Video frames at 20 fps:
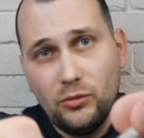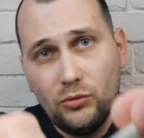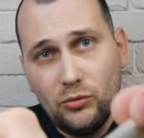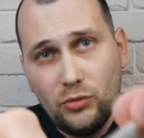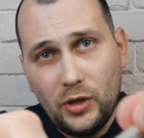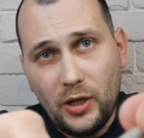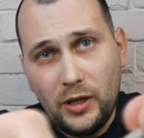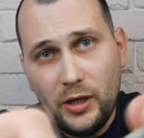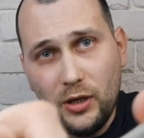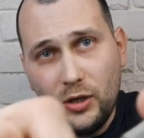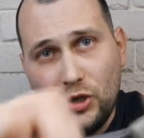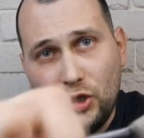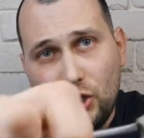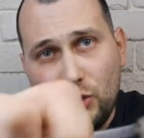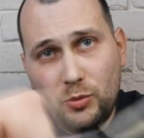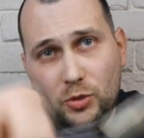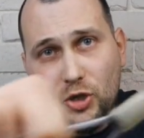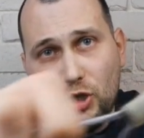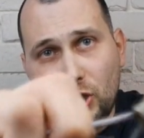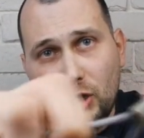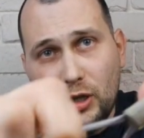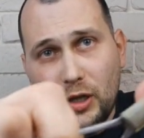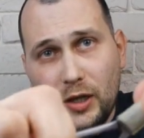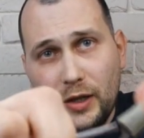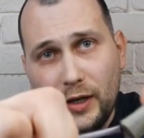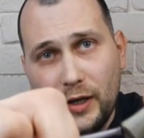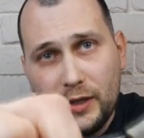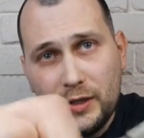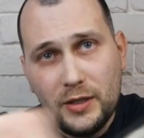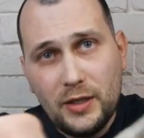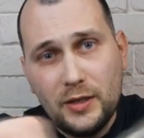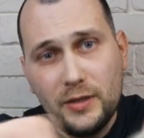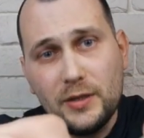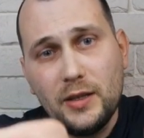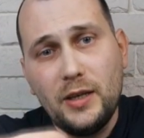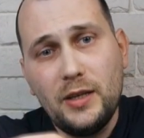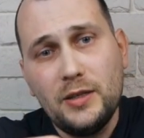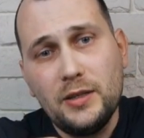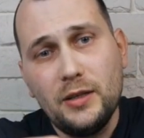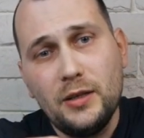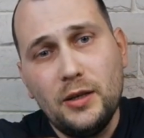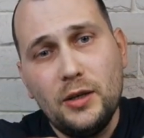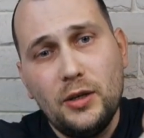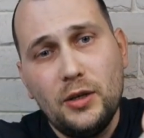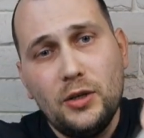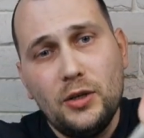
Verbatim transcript: Ну, такие щипчики для ногтей, знаете.